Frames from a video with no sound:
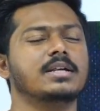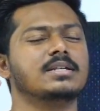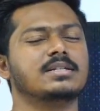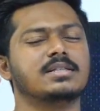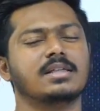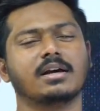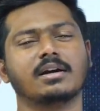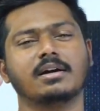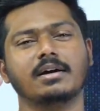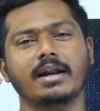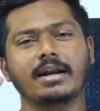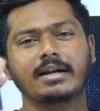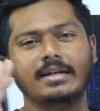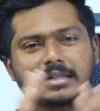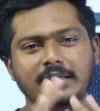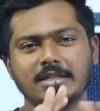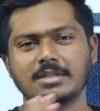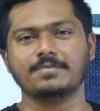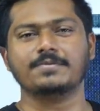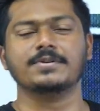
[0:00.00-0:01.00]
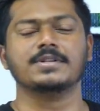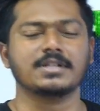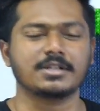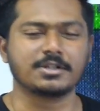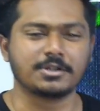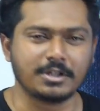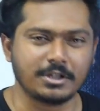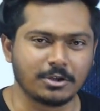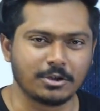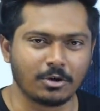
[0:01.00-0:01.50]
ஹீ இஸ் த கிரேட்டஸ்ட்
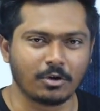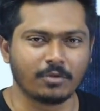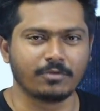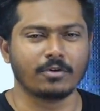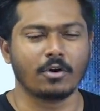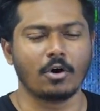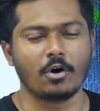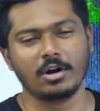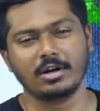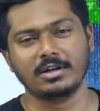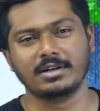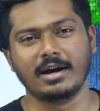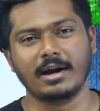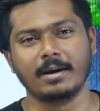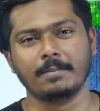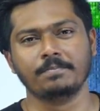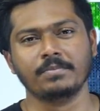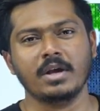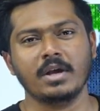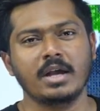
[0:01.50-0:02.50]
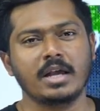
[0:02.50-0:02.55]
ஃபிசிக்ஸ் டீச்சர் ஆஃப் ஆல் டைம்